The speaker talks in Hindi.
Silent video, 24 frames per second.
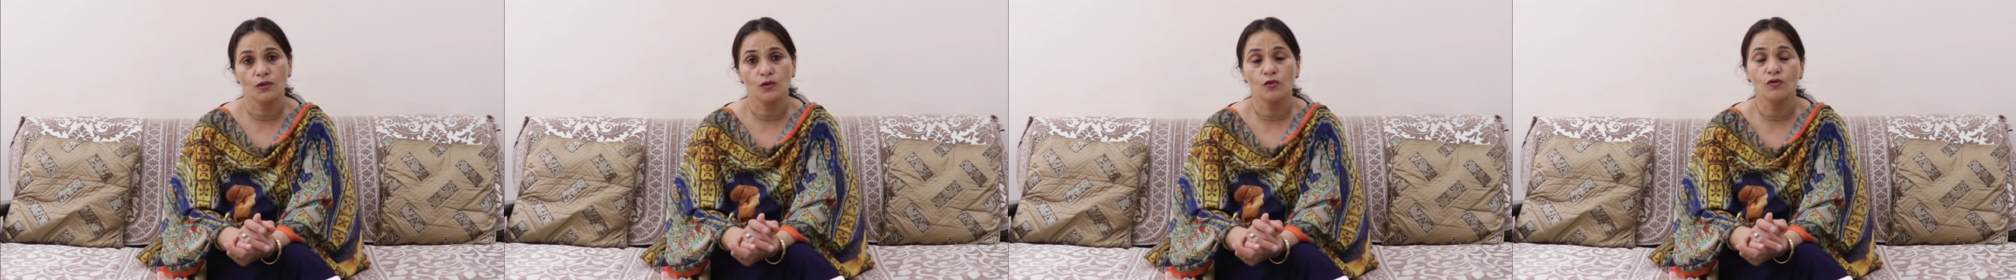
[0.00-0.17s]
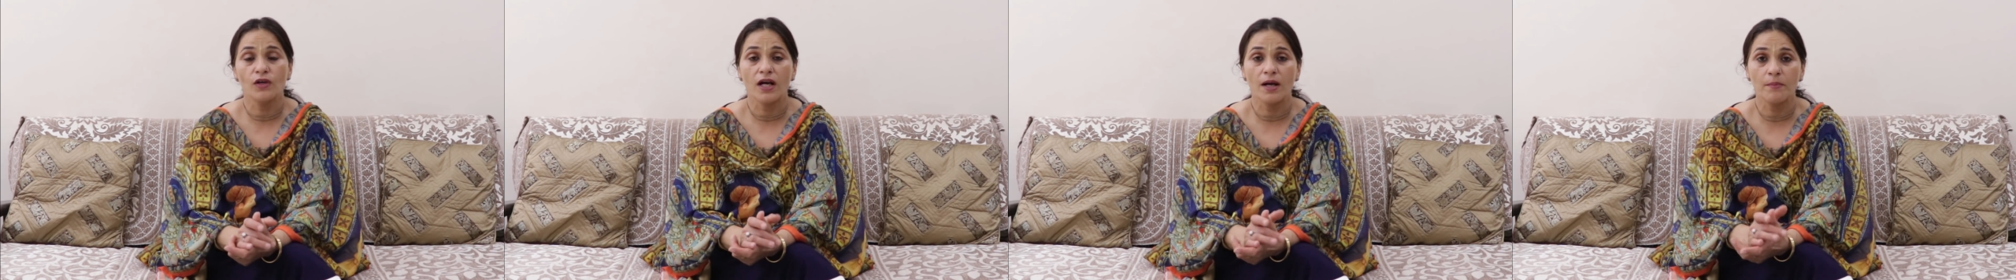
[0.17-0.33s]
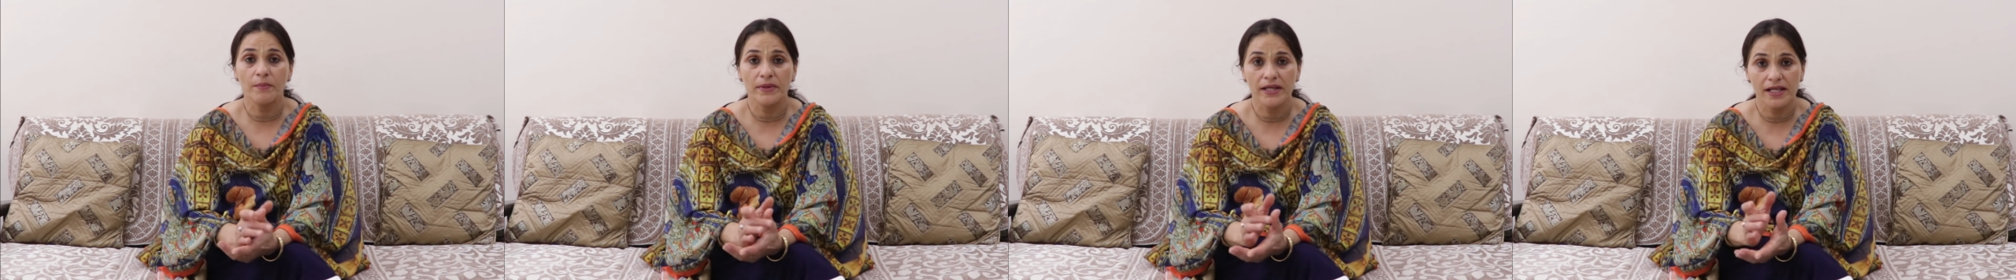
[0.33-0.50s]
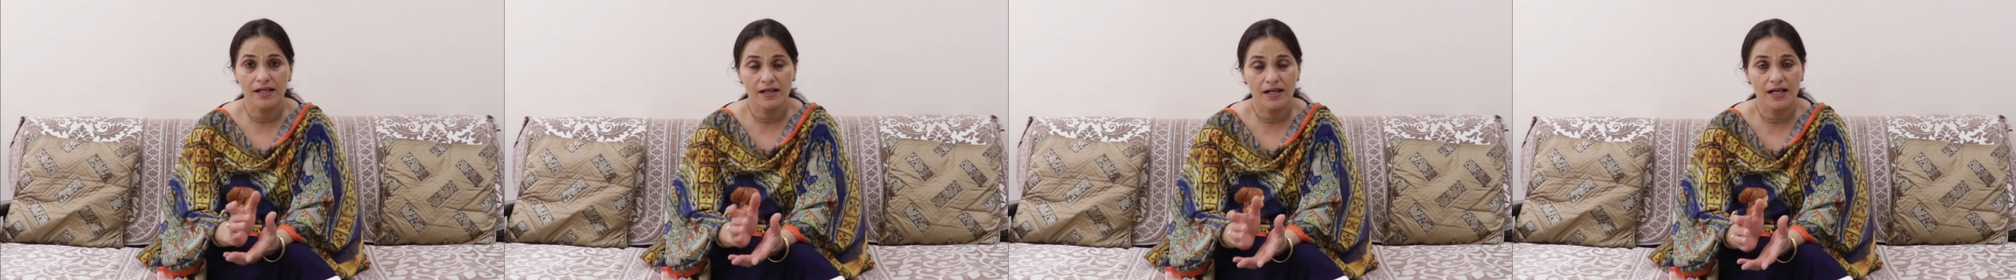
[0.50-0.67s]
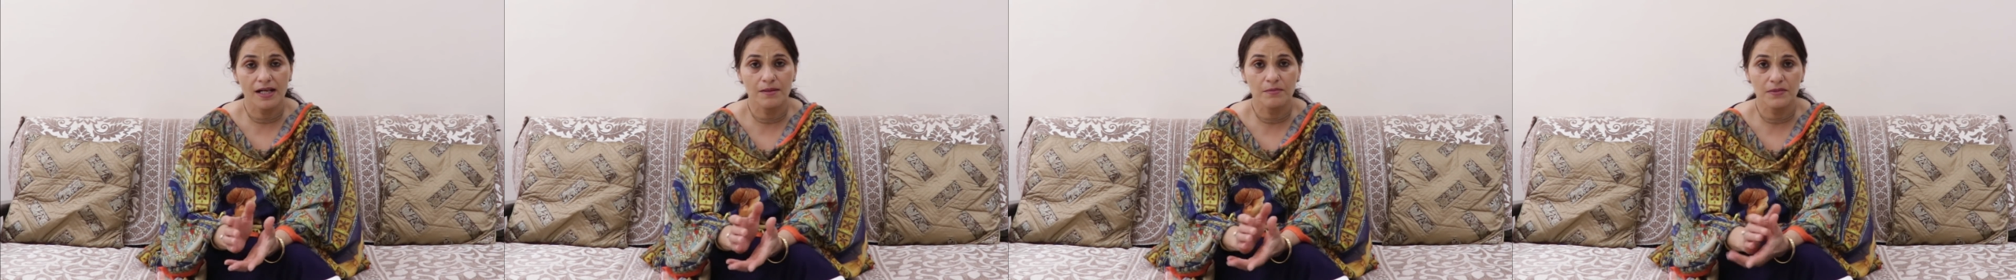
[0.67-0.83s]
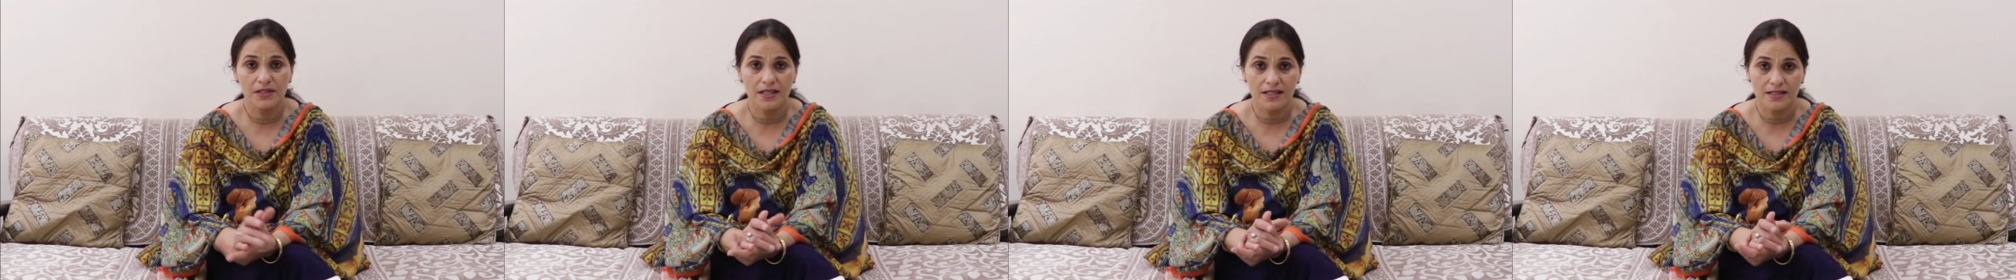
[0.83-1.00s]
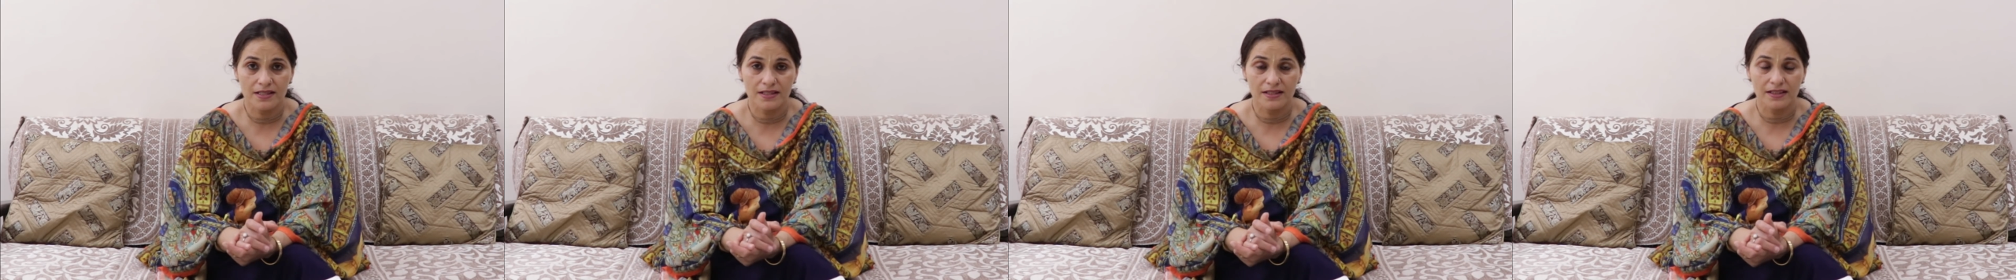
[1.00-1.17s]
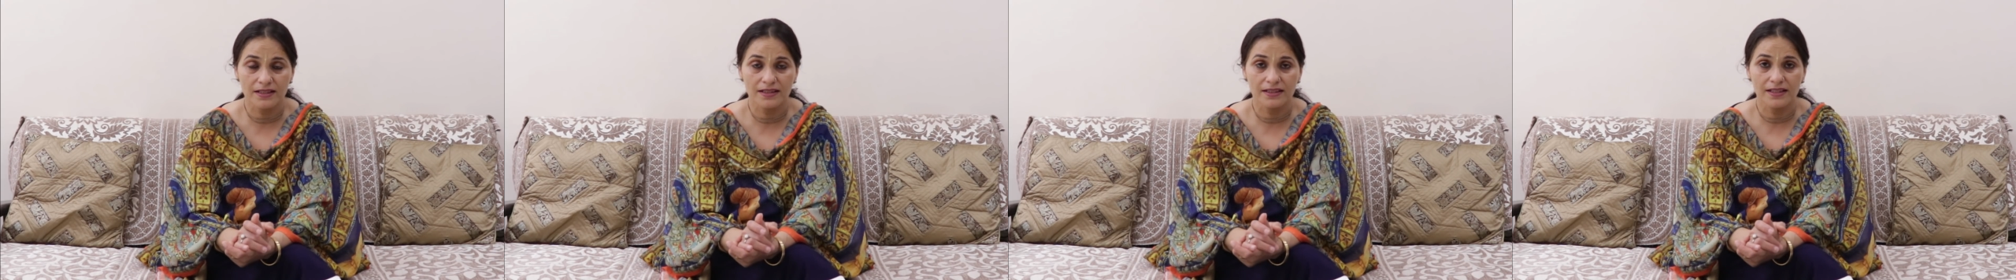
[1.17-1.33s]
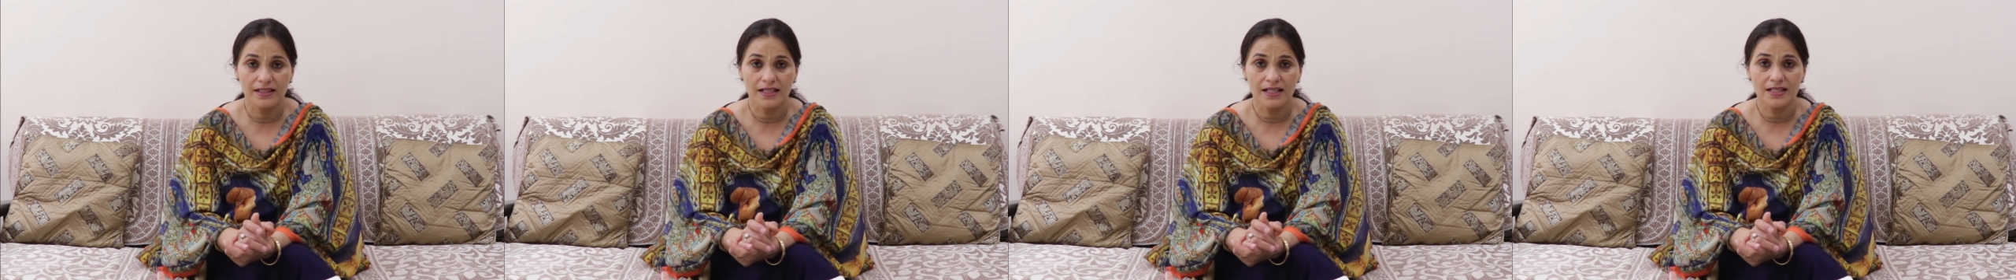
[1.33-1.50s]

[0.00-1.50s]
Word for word: तो आप एक काम कर सकते